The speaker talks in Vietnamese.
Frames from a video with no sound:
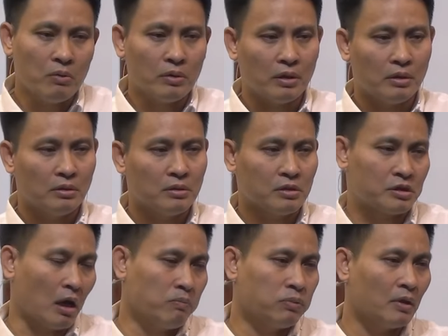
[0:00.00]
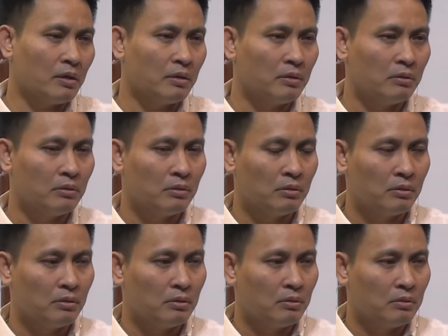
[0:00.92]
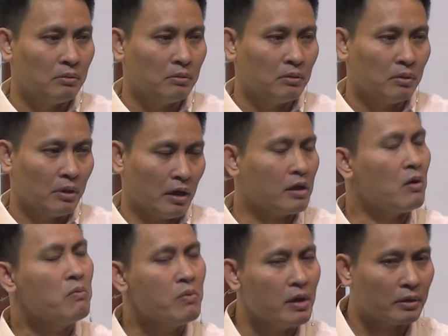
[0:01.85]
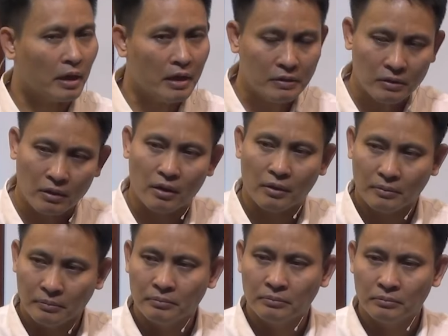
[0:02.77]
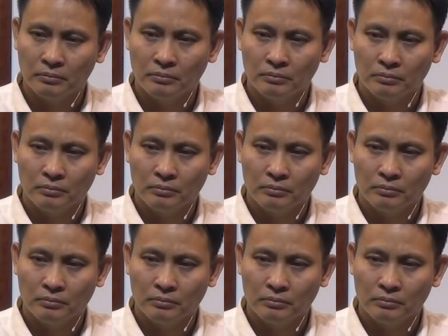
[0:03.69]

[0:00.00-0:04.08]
đầu lâu này rồng này hãy cầu nguyện thay cho họ